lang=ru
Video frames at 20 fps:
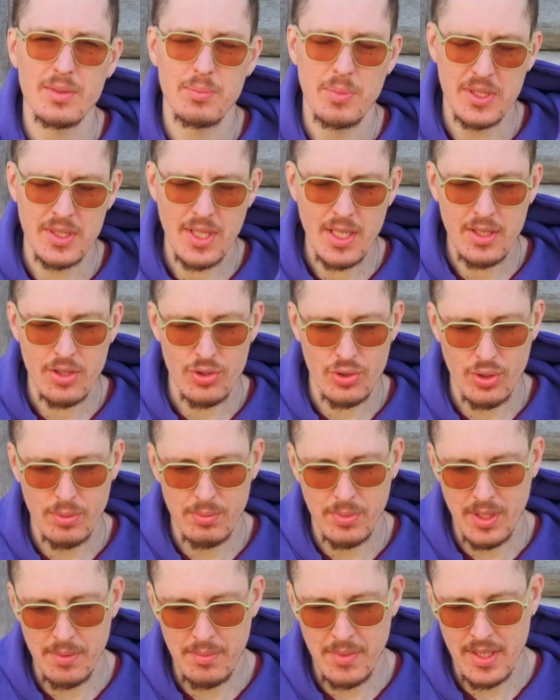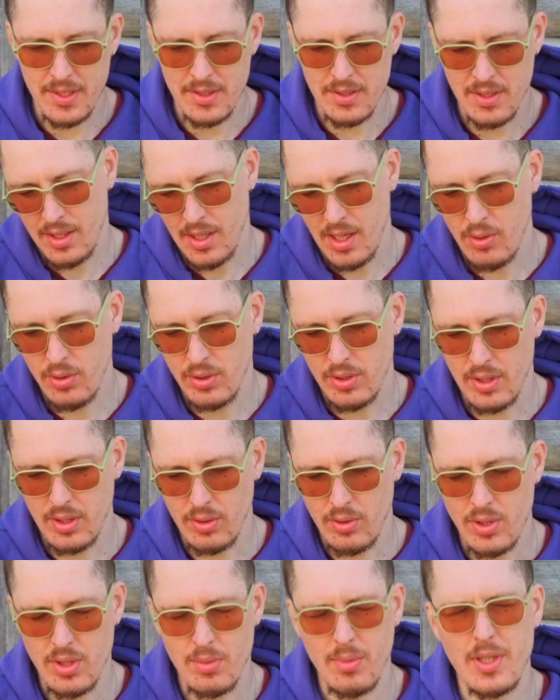специально, чтобы иметь какой-то
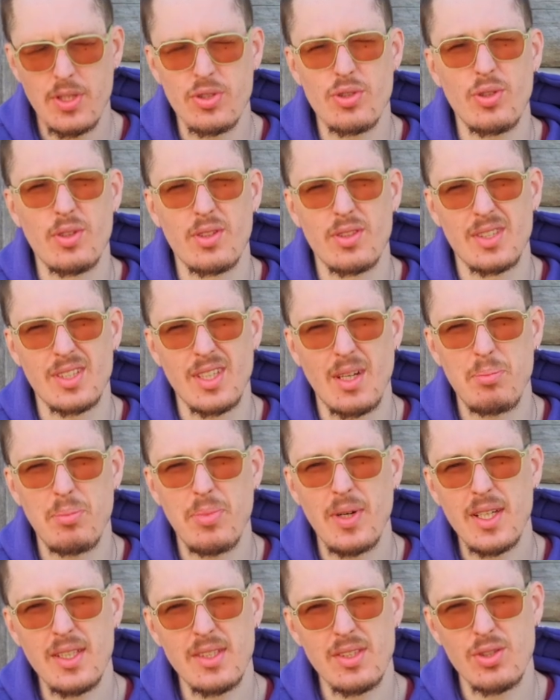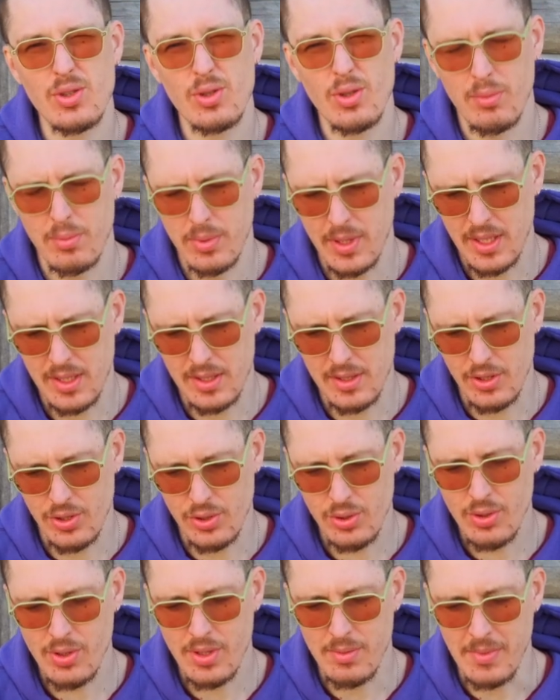такой небольшой запас, чтобы, если
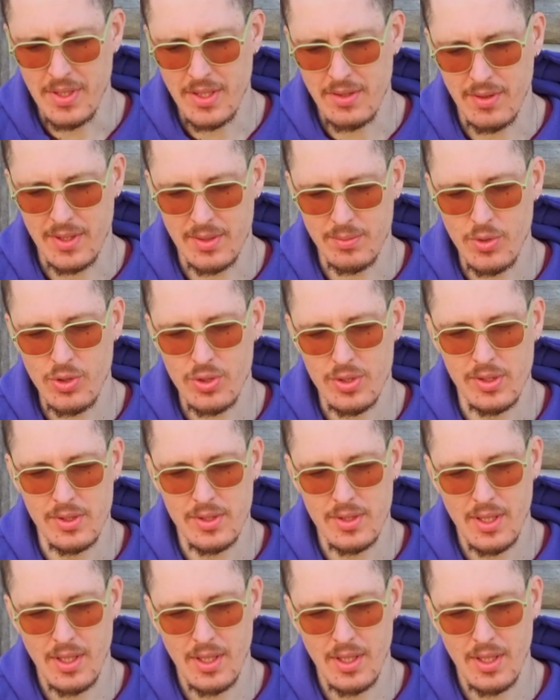что, иметь возможность,